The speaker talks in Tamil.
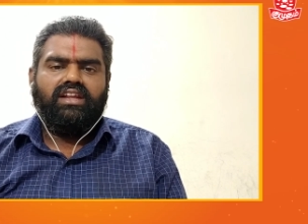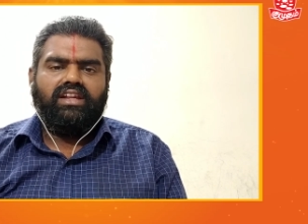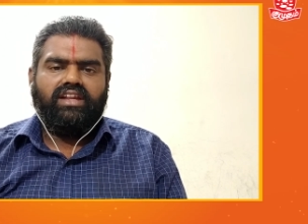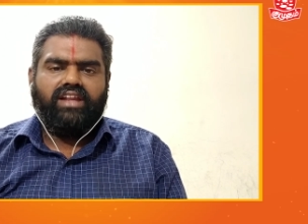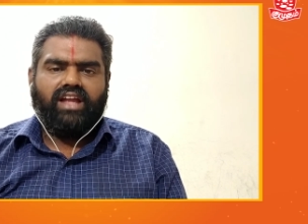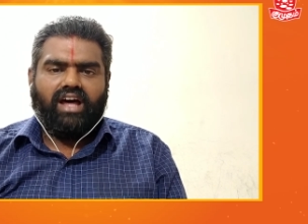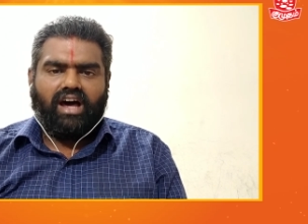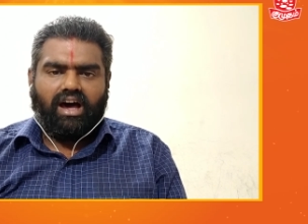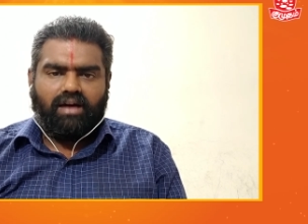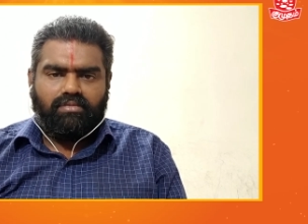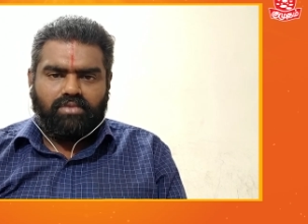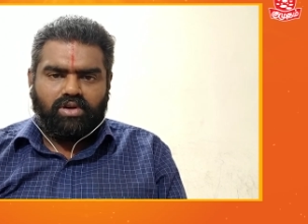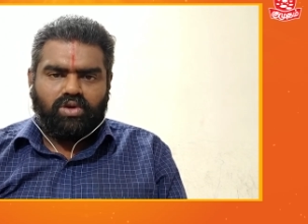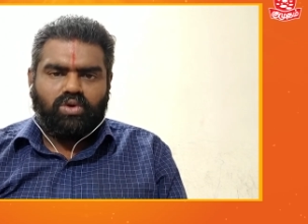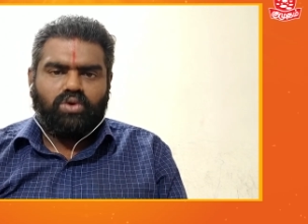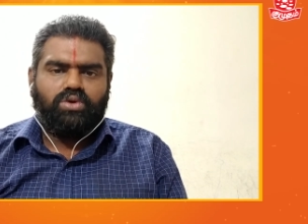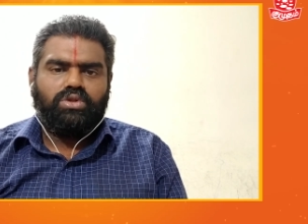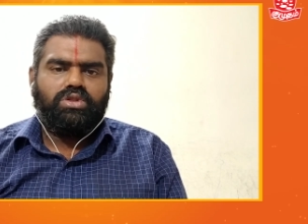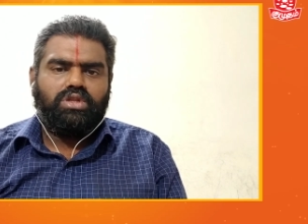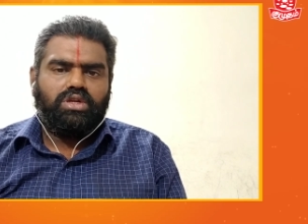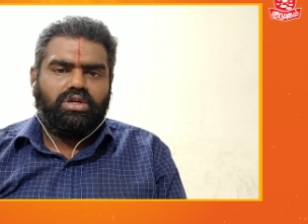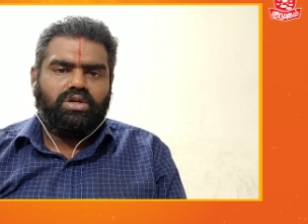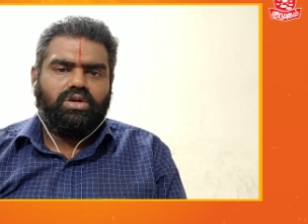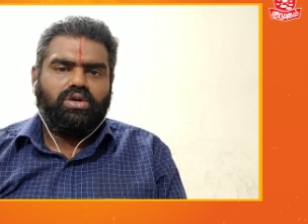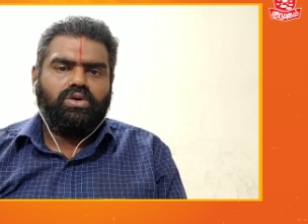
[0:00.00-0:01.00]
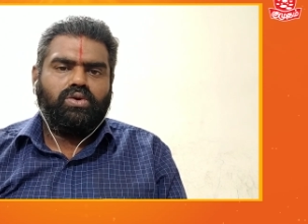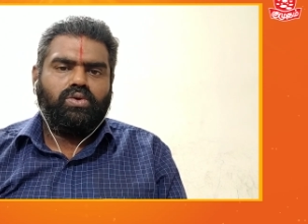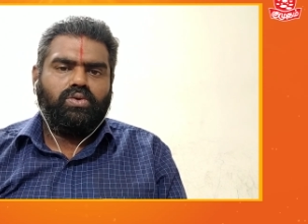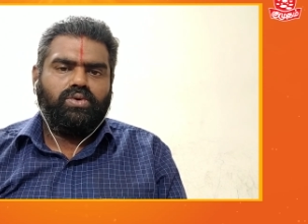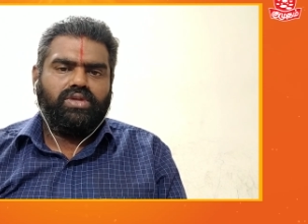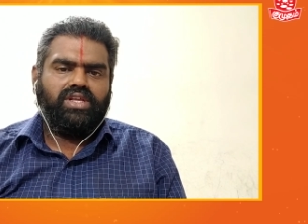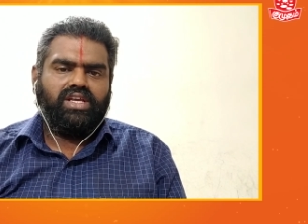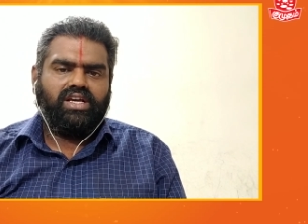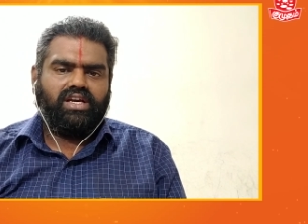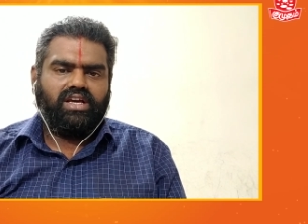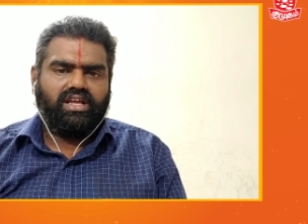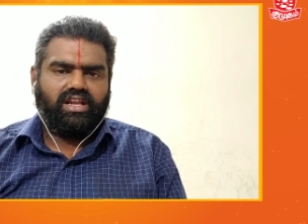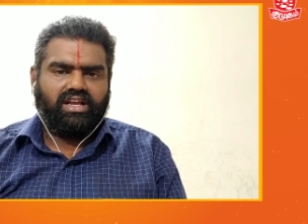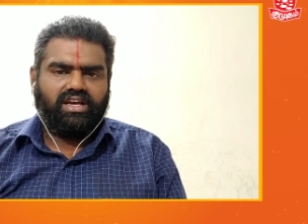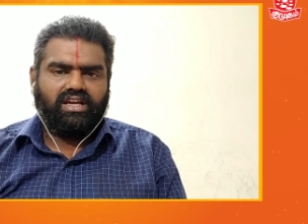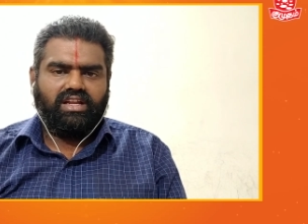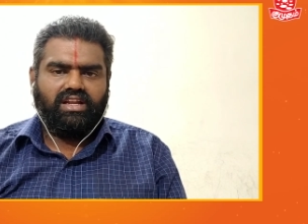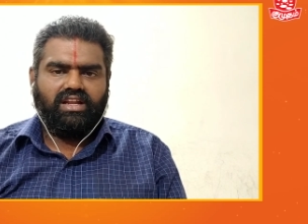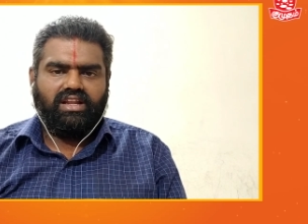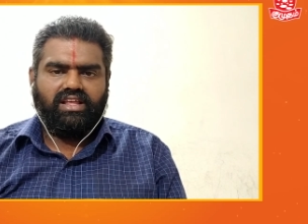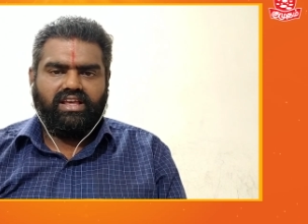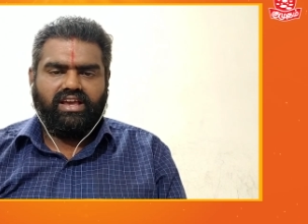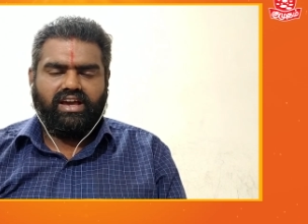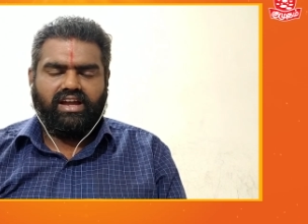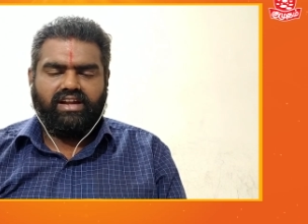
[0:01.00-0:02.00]
நாம் கொடுத்துருக்கக்கூடிய
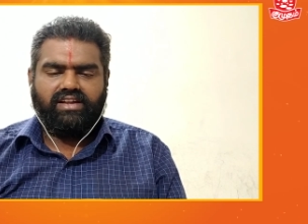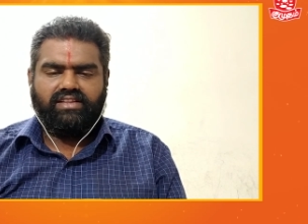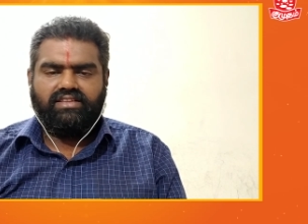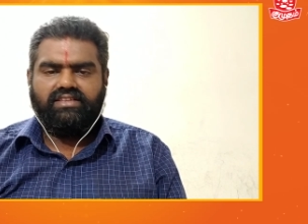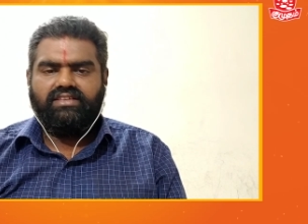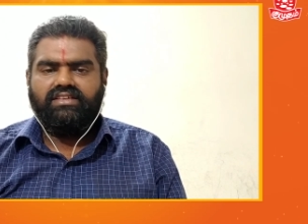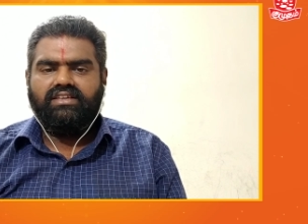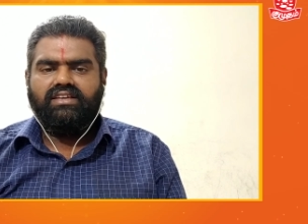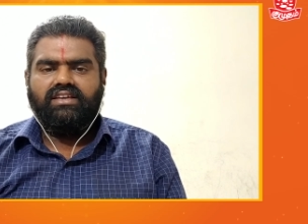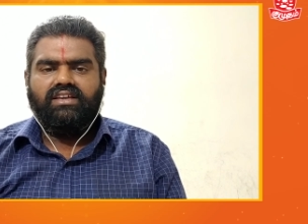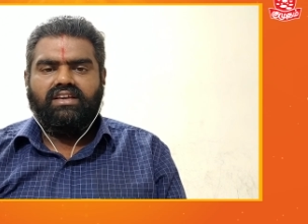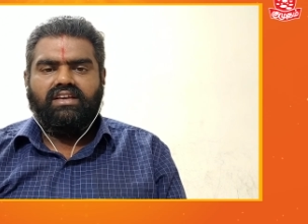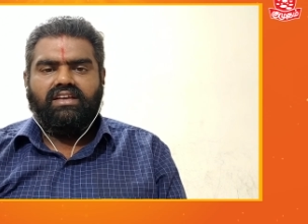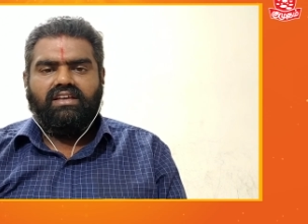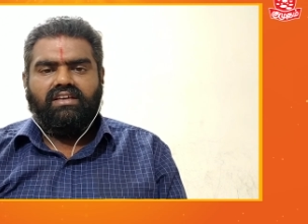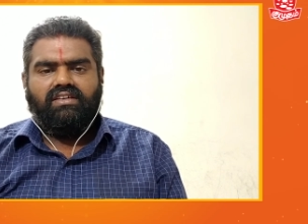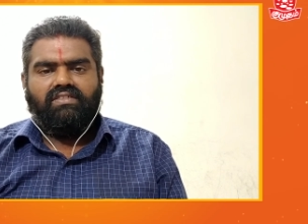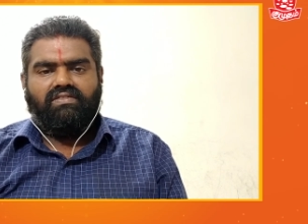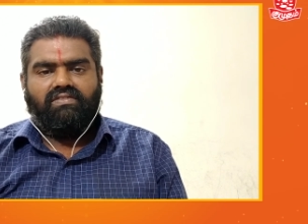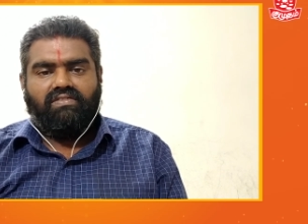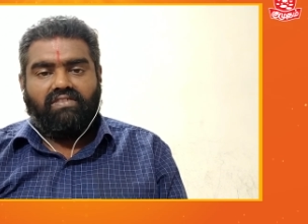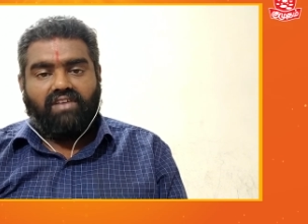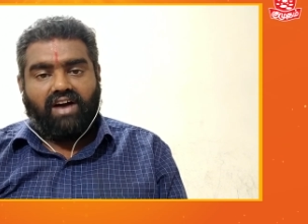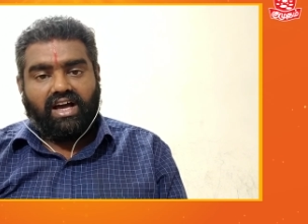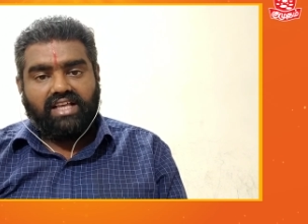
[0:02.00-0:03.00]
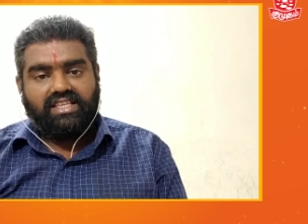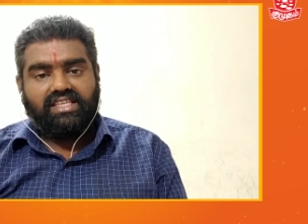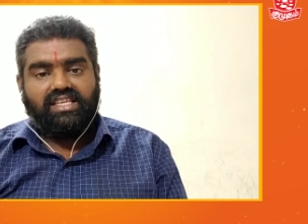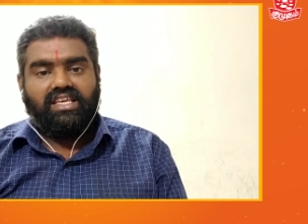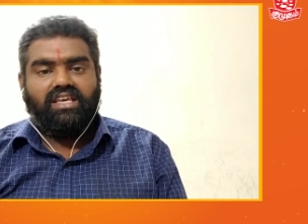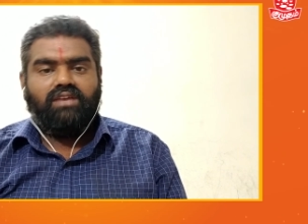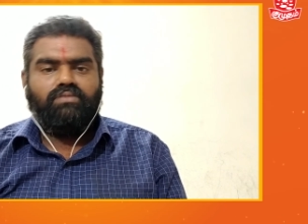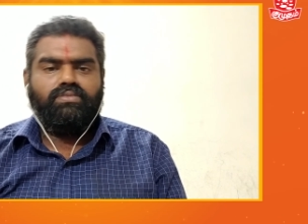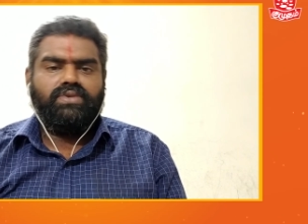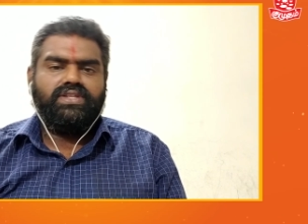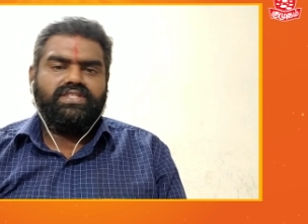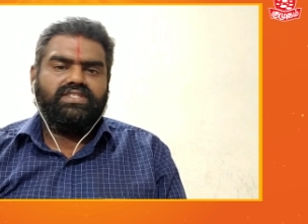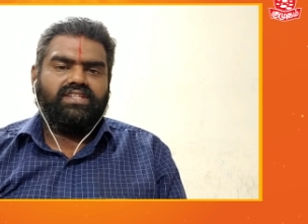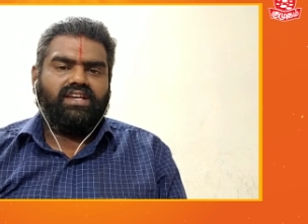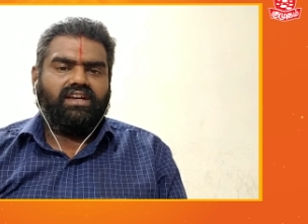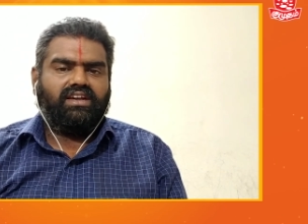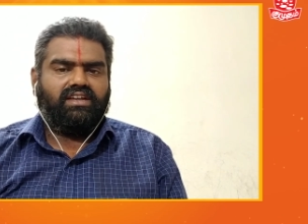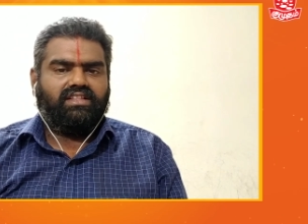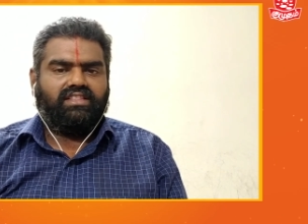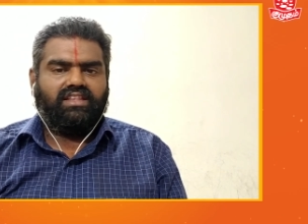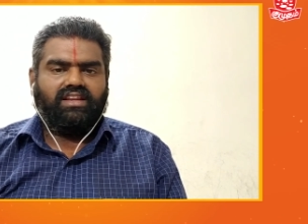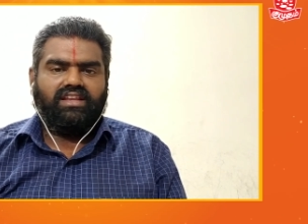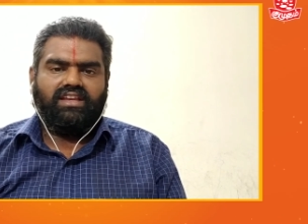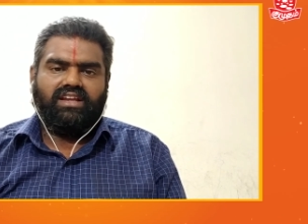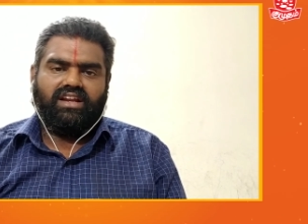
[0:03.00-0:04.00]
கிரகநிலையானது வாக்கிய
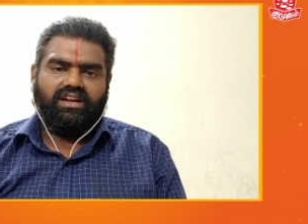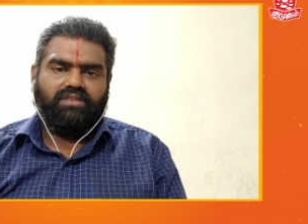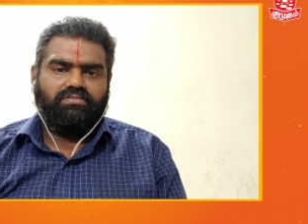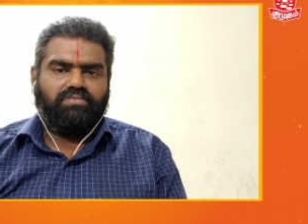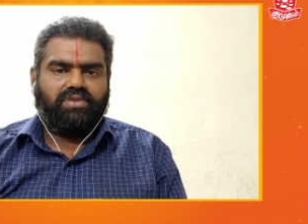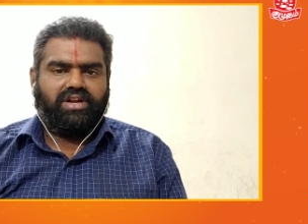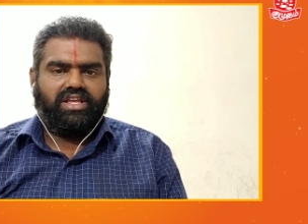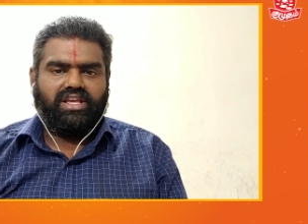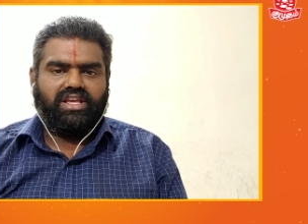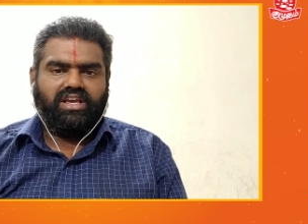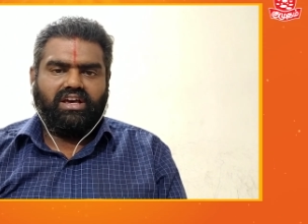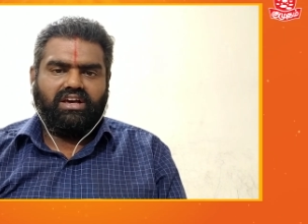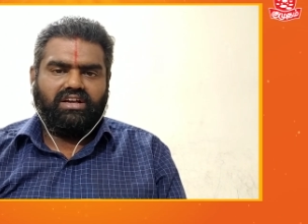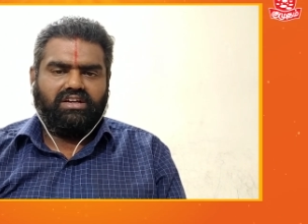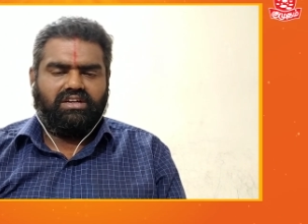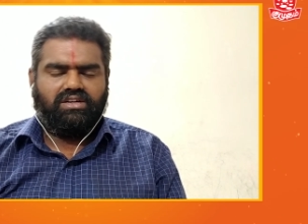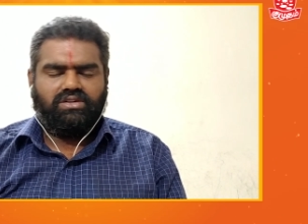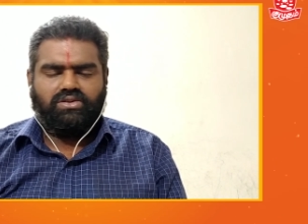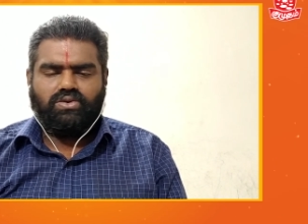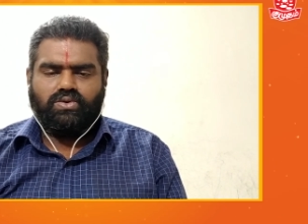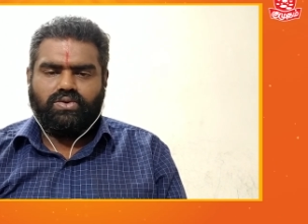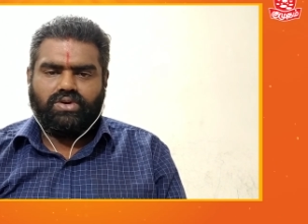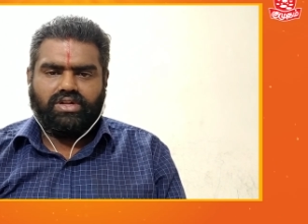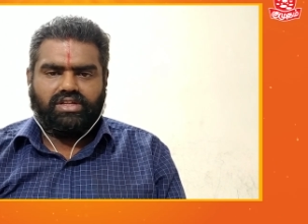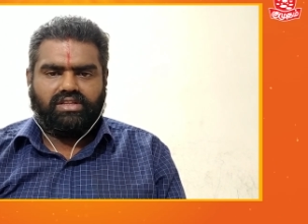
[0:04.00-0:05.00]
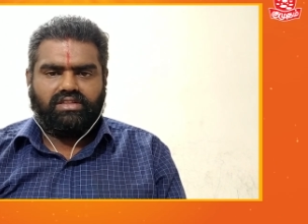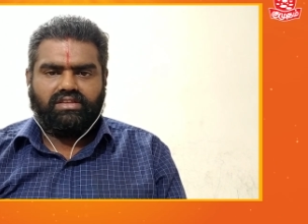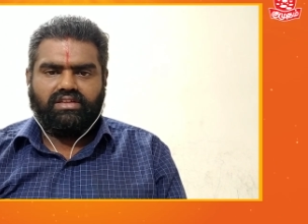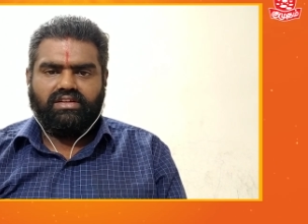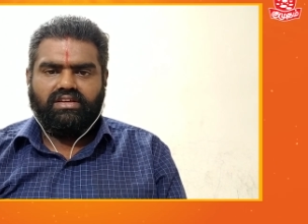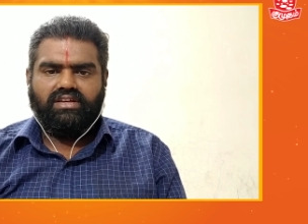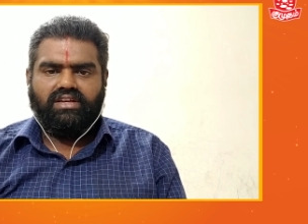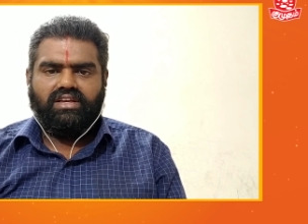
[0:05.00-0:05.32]
பஞ்சாங்கத்தினை அடிப்படையாக கொண்டது